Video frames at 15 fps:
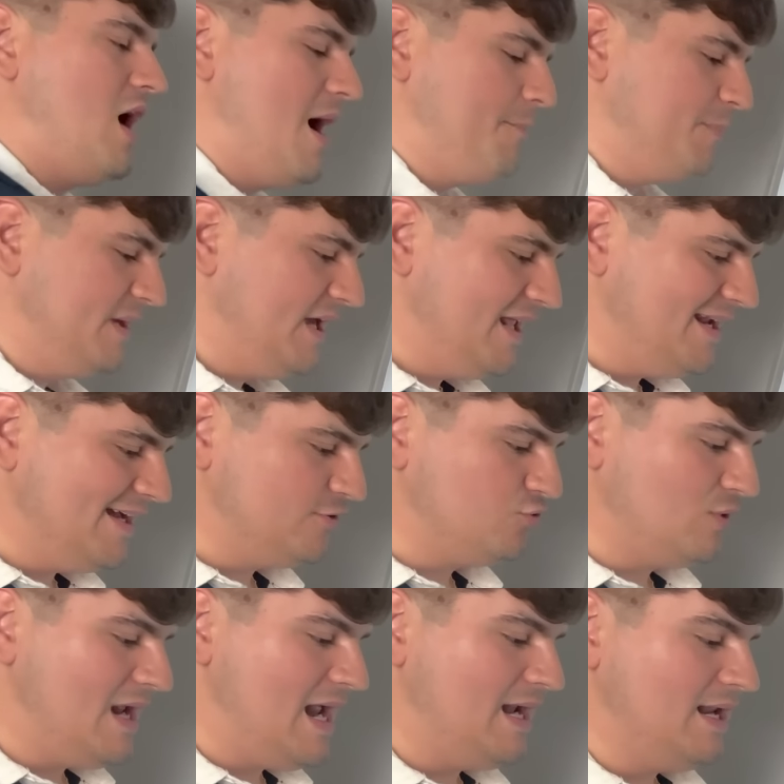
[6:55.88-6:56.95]
a pie
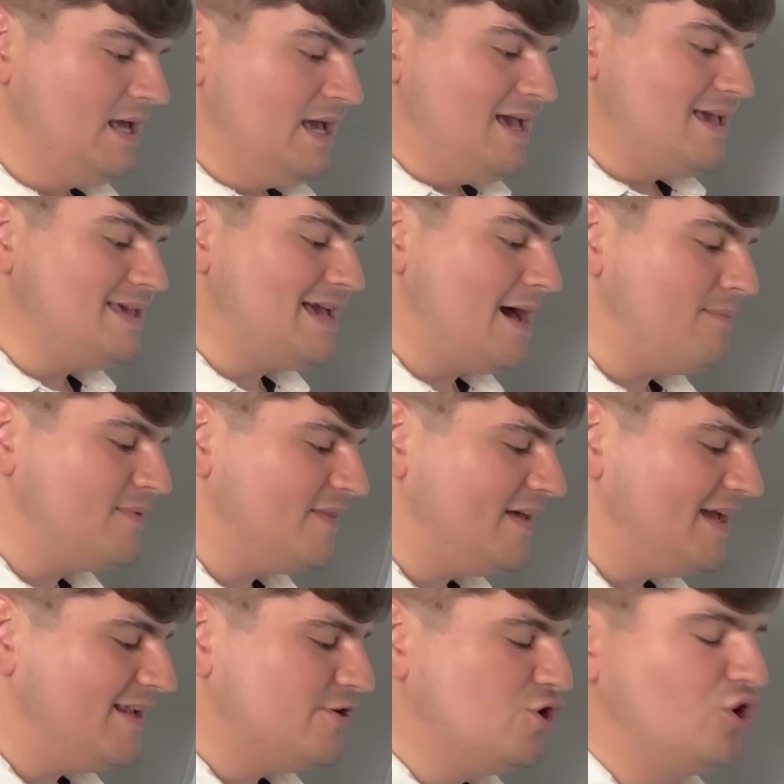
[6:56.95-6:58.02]
natural y
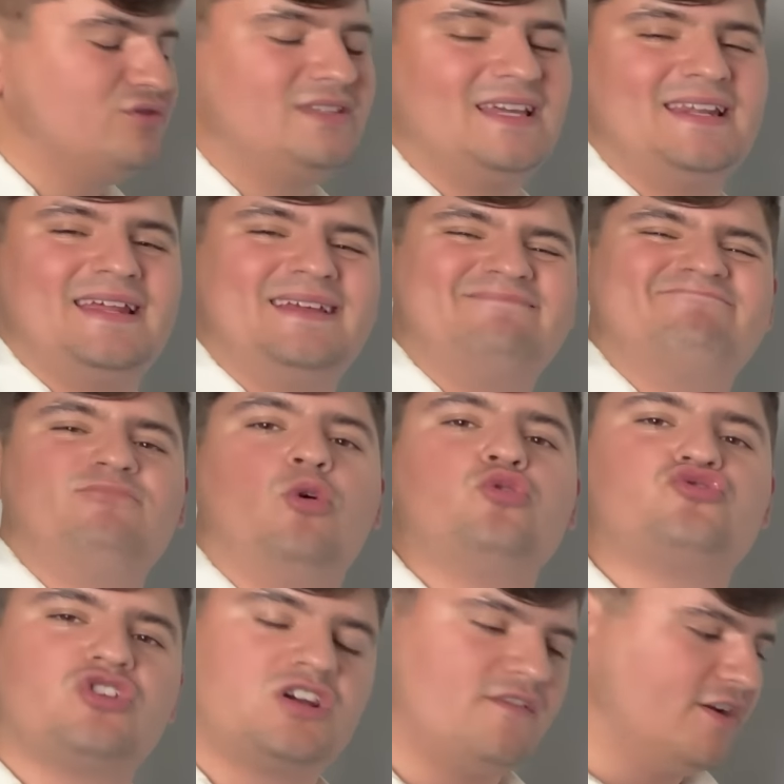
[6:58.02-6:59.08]
Abde no tiene
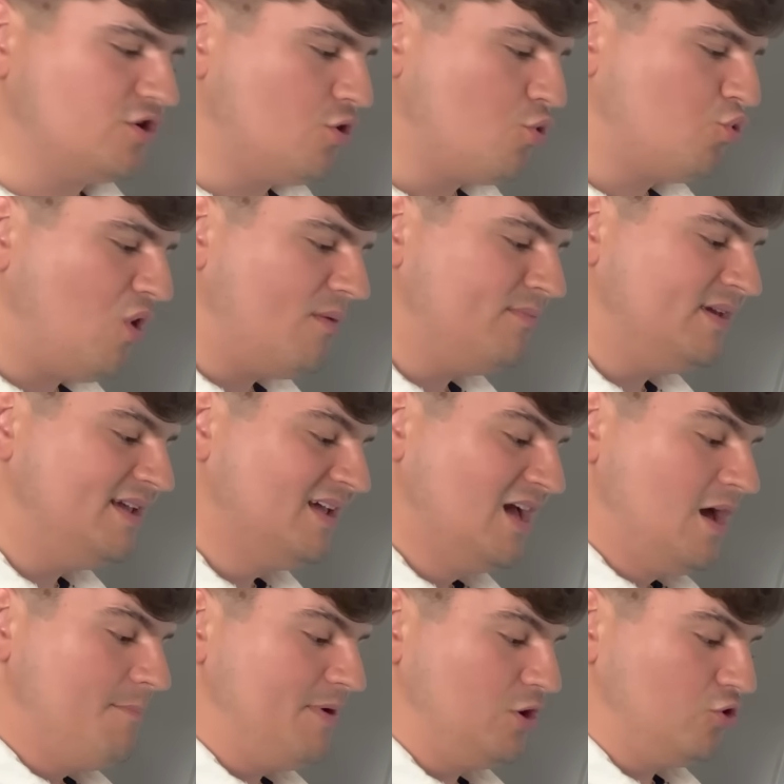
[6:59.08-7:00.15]
mucho que ver con Juanmi,
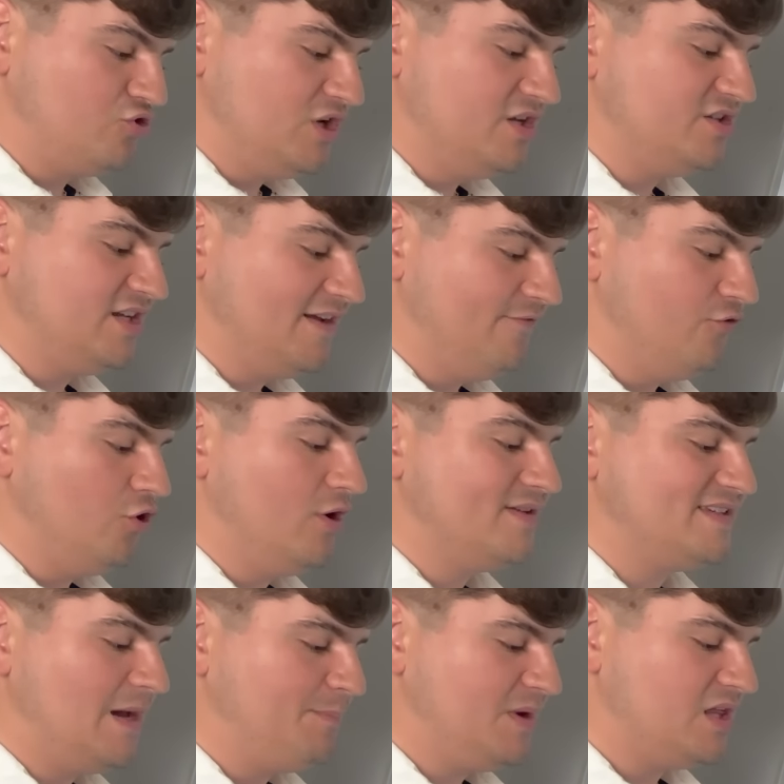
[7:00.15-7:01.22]
pero sí siendo
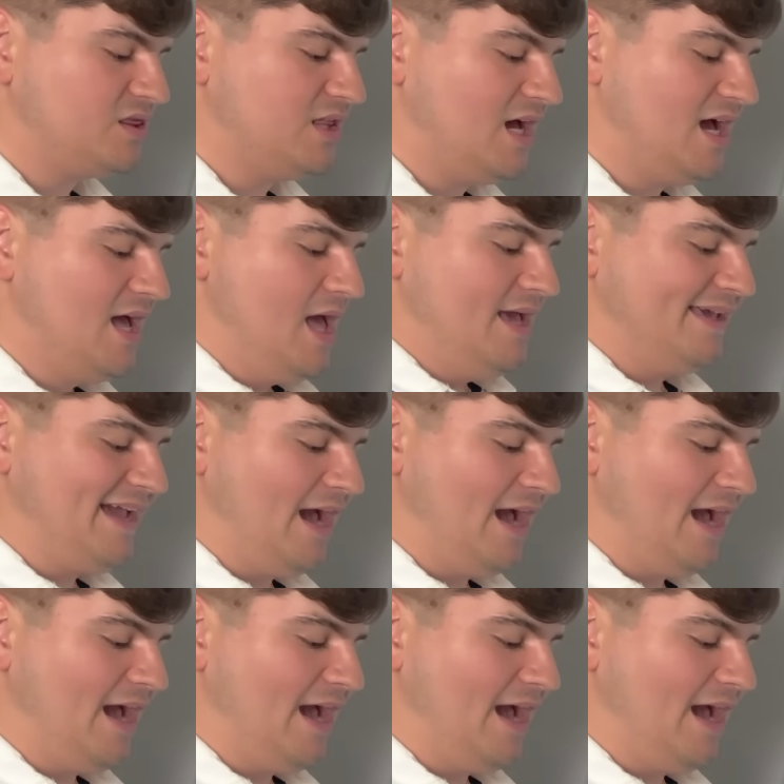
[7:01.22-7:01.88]
esa pieza que